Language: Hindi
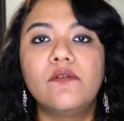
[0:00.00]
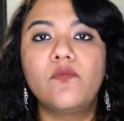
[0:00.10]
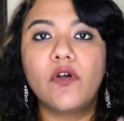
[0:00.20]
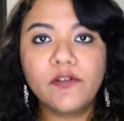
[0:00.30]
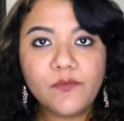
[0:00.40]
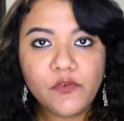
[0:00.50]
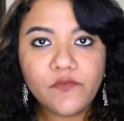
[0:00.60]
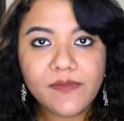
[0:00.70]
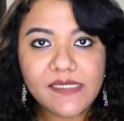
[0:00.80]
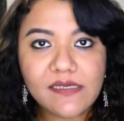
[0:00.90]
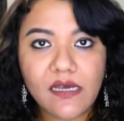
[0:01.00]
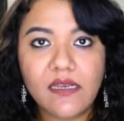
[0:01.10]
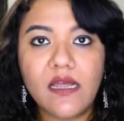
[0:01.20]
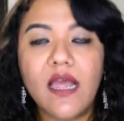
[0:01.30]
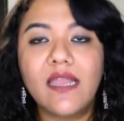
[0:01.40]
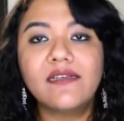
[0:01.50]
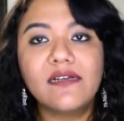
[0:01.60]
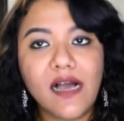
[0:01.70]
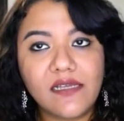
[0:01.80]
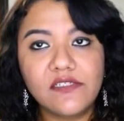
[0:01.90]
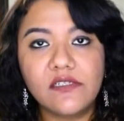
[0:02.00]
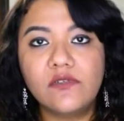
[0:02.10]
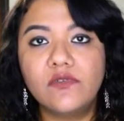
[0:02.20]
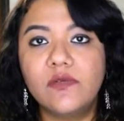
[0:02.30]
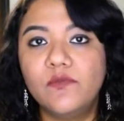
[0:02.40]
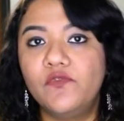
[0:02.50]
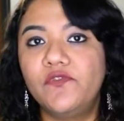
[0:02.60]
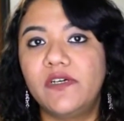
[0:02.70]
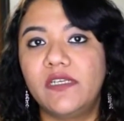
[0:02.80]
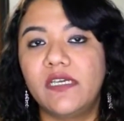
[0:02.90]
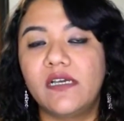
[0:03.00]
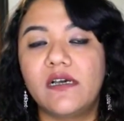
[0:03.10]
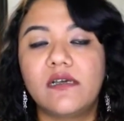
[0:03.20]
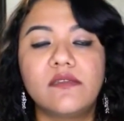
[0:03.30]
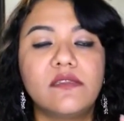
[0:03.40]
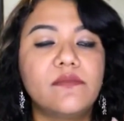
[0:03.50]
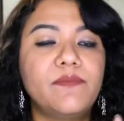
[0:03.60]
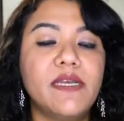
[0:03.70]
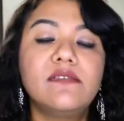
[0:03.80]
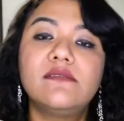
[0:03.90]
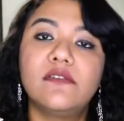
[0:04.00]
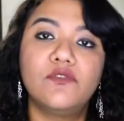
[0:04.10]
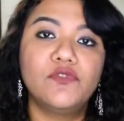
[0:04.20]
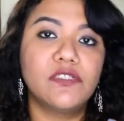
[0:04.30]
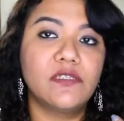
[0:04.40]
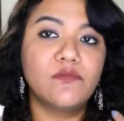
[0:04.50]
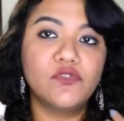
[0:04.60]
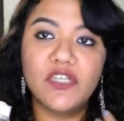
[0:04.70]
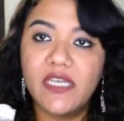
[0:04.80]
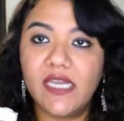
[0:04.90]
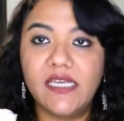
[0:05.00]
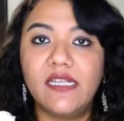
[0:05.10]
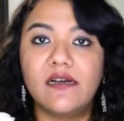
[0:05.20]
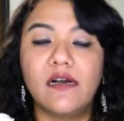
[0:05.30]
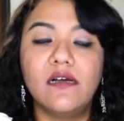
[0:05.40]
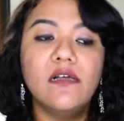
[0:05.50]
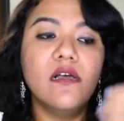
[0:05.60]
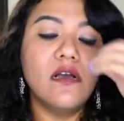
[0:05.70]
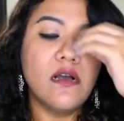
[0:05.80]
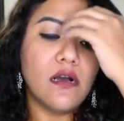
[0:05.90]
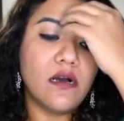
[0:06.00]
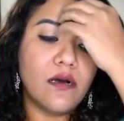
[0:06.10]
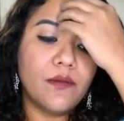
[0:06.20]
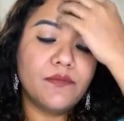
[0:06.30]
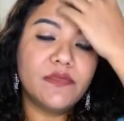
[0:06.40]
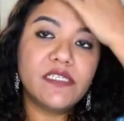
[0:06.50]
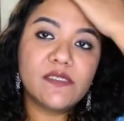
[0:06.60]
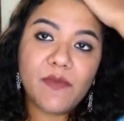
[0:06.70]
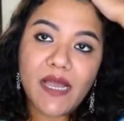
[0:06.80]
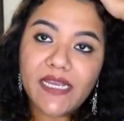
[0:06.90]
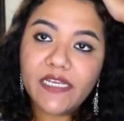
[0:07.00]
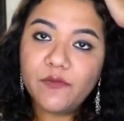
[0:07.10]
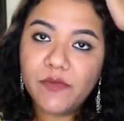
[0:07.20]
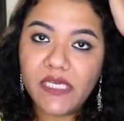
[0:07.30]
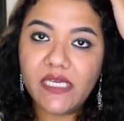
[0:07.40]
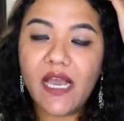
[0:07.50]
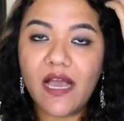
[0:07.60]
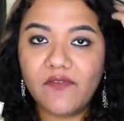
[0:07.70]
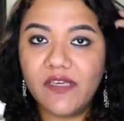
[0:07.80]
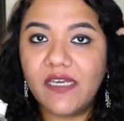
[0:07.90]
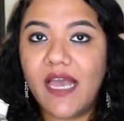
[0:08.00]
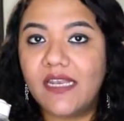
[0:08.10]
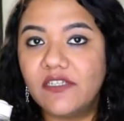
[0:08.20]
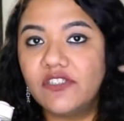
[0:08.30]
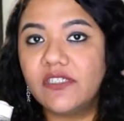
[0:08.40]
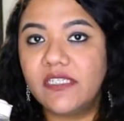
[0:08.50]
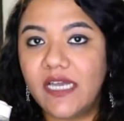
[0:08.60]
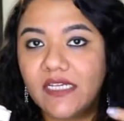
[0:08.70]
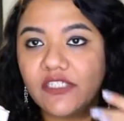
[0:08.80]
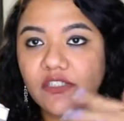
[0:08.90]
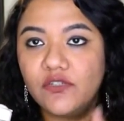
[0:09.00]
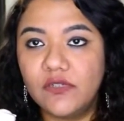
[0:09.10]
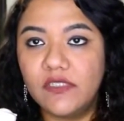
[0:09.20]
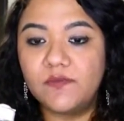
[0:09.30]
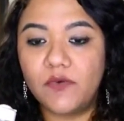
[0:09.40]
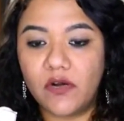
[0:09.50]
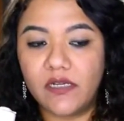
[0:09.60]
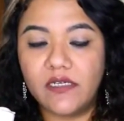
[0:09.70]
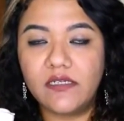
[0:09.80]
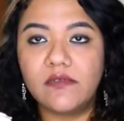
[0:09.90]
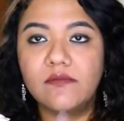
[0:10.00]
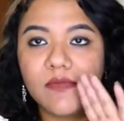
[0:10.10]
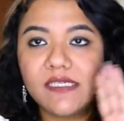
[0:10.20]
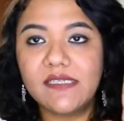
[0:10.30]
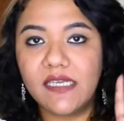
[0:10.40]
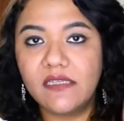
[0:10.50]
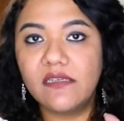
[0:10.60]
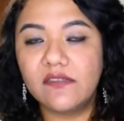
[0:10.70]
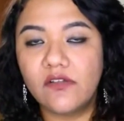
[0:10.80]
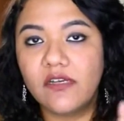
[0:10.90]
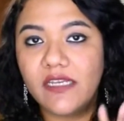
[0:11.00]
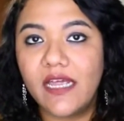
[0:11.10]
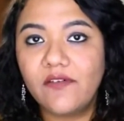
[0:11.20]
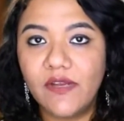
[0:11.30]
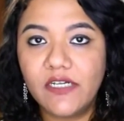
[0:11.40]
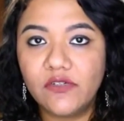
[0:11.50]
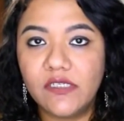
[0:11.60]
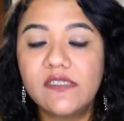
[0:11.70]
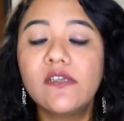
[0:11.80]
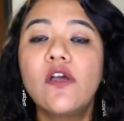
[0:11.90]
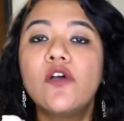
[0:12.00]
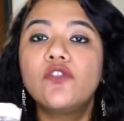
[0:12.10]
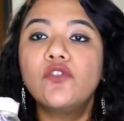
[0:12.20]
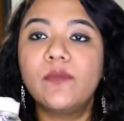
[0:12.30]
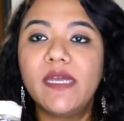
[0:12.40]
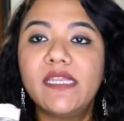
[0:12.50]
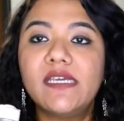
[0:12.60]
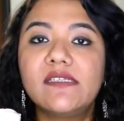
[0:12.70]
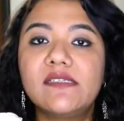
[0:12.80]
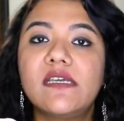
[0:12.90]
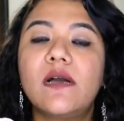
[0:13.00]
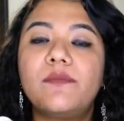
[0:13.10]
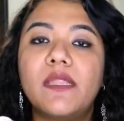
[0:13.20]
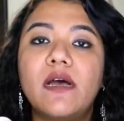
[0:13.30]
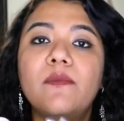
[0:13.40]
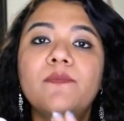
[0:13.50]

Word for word: वाटर प्रूफ मस्कारा एंड काजल को रिमूव करने का बेस्ट सोल्यूशन मुझे यही लगा डिस्पाइट मी हैविंग एलर्जिक रिएक्शन टू दिस प्रोडक्ट माई स्किन डज़ नॉट रिएक्ट वेल टू दिस तो मैंने इससे अपना